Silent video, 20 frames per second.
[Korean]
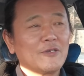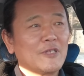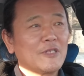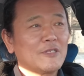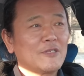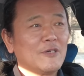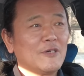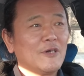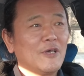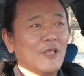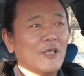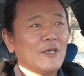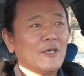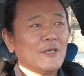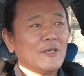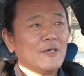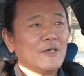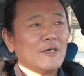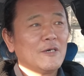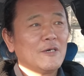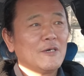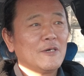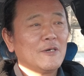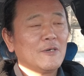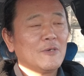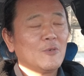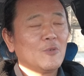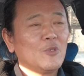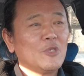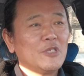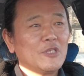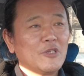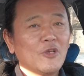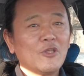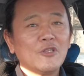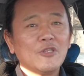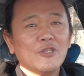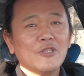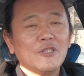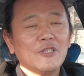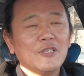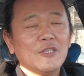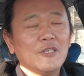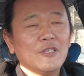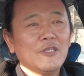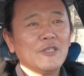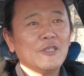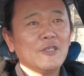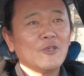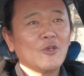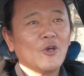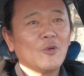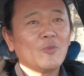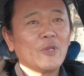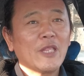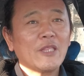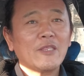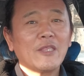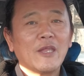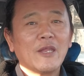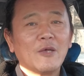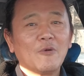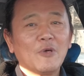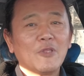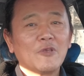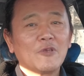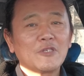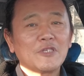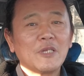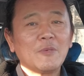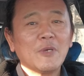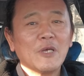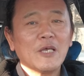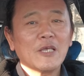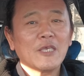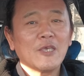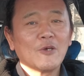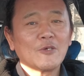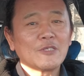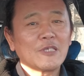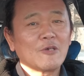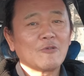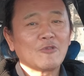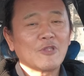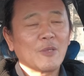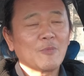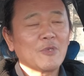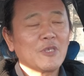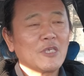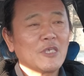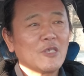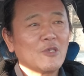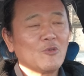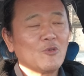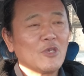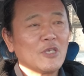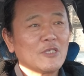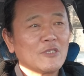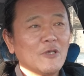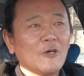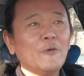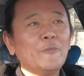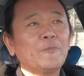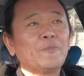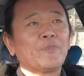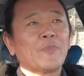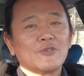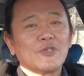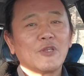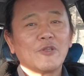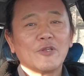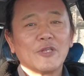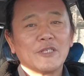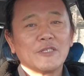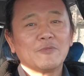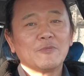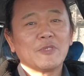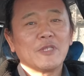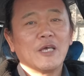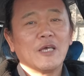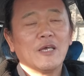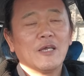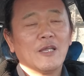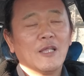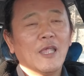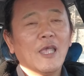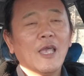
그래서 어, 오늘 이런 경험을 했다라고 하는 걸 짤막하게 영상으로 남기기 위해서 촬영을 했습니다.